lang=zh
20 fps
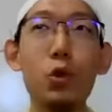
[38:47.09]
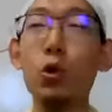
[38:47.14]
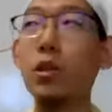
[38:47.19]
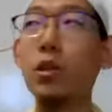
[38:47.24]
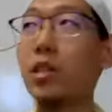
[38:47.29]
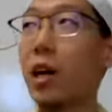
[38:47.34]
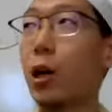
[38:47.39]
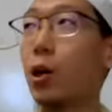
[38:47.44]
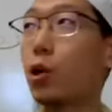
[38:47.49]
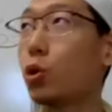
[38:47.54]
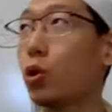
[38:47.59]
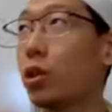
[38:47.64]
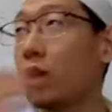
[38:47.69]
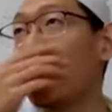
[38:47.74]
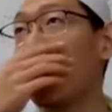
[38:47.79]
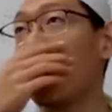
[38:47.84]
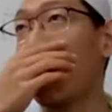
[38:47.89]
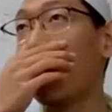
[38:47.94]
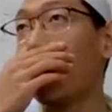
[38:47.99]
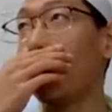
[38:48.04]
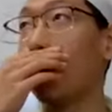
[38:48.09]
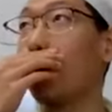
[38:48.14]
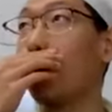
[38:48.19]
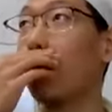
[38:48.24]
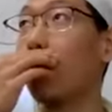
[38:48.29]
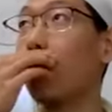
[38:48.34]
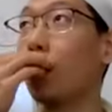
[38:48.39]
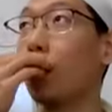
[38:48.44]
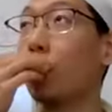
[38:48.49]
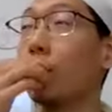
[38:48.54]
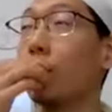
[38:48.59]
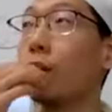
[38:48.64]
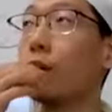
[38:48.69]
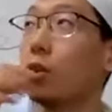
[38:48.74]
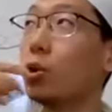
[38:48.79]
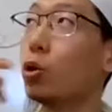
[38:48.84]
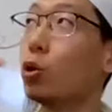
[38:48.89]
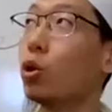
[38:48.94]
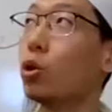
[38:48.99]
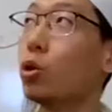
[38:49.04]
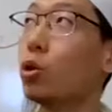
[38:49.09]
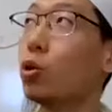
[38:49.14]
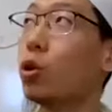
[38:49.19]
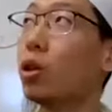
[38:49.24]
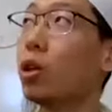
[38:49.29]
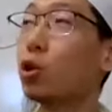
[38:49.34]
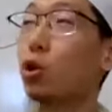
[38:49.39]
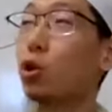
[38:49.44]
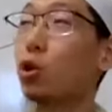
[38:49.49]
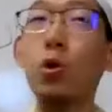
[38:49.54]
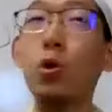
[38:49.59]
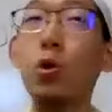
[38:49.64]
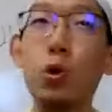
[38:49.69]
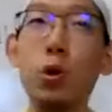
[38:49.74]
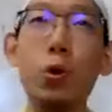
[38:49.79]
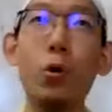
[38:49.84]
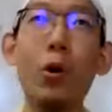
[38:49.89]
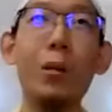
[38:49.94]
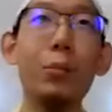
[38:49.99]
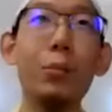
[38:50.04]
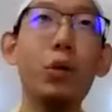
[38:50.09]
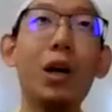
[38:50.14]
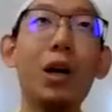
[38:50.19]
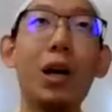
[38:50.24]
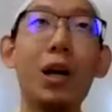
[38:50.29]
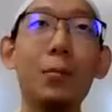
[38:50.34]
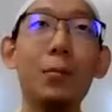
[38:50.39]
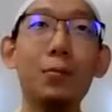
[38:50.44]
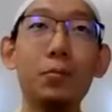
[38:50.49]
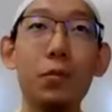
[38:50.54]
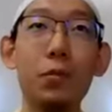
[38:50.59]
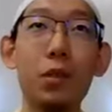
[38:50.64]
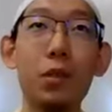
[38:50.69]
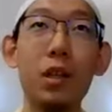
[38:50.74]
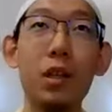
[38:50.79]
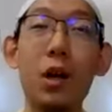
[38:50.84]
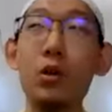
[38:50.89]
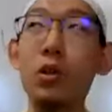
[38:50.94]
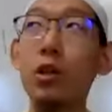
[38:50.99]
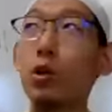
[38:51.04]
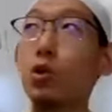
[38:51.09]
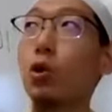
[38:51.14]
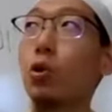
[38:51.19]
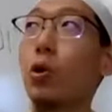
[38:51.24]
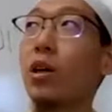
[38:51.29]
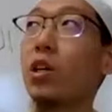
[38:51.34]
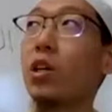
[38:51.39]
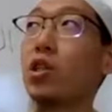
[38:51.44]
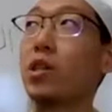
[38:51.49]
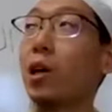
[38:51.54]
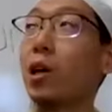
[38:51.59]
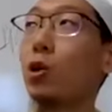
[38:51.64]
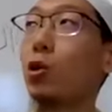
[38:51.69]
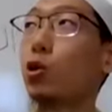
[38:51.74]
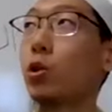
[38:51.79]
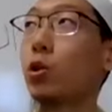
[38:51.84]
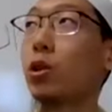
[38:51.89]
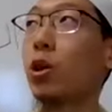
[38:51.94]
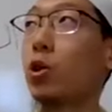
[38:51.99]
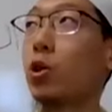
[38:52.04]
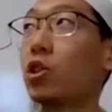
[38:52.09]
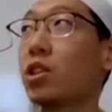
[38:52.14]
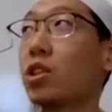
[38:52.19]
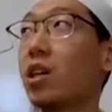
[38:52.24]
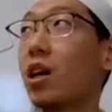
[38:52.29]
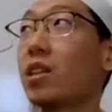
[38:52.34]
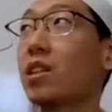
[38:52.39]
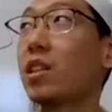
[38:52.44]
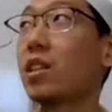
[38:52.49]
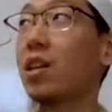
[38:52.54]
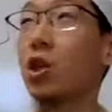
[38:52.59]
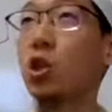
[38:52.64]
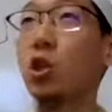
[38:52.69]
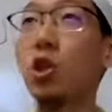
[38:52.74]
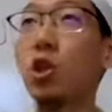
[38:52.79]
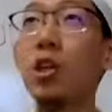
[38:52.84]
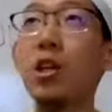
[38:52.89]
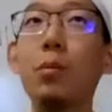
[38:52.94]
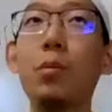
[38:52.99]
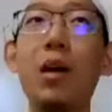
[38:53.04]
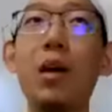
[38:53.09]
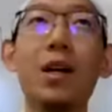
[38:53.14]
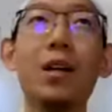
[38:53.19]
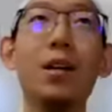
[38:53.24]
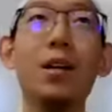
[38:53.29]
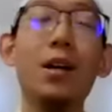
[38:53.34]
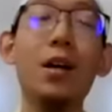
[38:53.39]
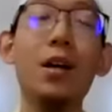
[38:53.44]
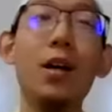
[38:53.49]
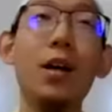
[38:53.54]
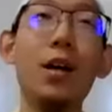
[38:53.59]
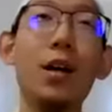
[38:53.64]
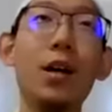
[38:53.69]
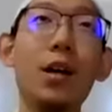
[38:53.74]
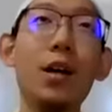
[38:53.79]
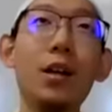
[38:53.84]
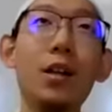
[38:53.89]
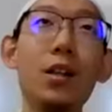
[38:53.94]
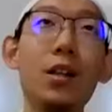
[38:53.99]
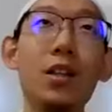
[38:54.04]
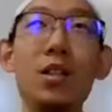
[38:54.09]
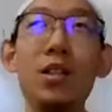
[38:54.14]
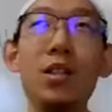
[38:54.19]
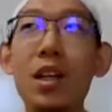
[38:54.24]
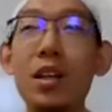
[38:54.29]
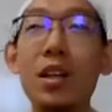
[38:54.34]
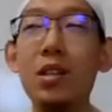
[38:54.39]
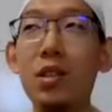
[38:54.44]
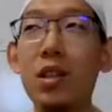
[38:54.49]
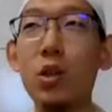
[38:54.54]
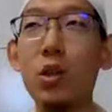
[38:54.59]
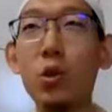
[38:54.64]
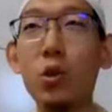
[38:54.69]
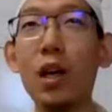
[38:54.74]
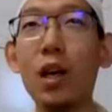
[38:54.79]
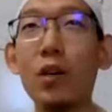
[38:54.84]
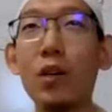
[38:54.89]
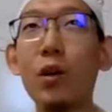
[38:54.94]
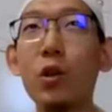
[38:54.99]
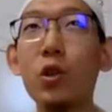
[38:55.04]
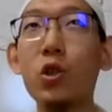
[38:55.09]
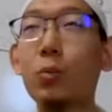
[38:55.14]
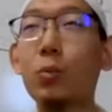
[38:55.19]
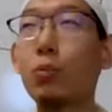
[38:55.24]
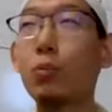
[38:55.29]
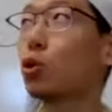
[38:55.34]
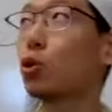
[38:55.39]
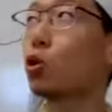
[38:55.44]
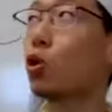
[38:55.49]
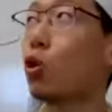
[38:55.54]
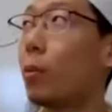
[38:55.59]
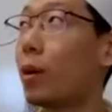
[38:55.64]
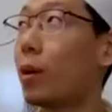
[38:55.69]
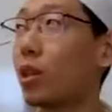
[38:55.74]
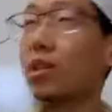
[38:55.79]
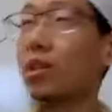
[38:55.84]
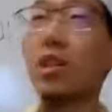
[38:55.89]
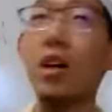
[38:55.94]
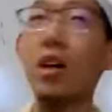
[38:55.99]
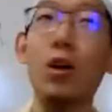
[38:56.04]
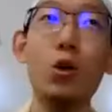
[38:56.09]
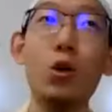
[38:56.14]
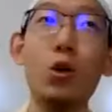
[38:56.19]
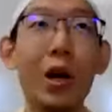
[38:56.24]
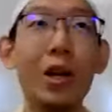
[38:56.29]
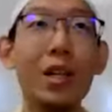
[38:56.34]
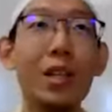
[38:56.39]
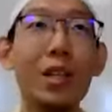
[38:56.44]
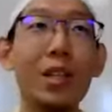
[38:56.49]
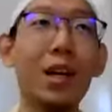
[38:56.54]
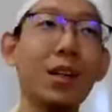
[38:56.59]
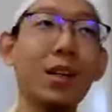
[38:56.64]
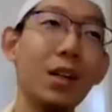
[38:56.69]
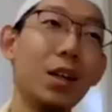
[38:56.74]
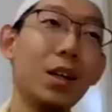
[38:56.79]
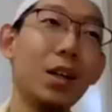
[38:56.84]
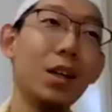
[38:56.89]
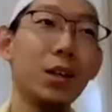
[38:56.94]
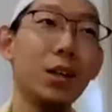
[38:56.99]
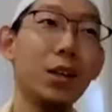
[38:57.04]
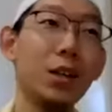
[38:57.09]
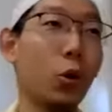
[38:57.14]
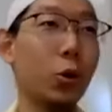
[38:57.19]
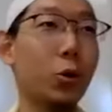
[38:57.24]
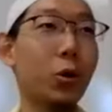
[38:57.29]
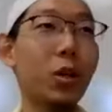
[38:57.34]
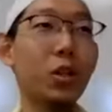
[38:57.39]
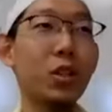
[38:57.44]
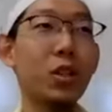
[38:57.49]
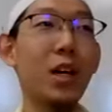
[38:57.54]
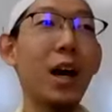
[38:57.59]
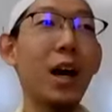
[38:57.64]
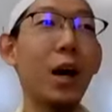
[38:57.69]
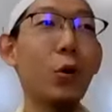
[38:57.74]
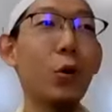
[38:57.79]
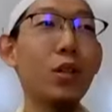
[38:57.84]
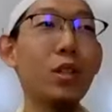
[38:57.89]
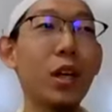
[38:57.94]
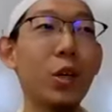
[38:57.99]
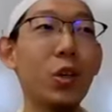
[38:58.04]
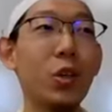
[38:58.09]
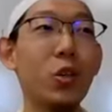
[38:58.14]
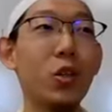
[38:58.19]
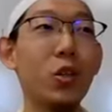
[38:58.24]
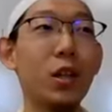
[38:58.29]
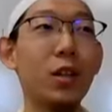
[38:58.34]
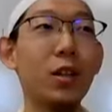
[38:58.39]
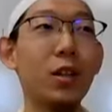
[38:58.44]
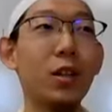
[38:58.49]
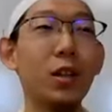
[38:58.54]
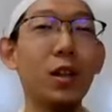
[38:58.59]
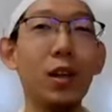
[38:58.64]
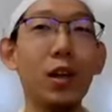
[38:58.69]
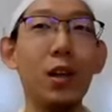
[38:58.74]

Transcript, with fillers: 就说，假如说你家里有有一个水水管破了，然后这个水管一直在漏水，导致墙现在湿了一片，你解解救它的方式不是说我把这个墙刷一下，那过一段时间还会再湿的。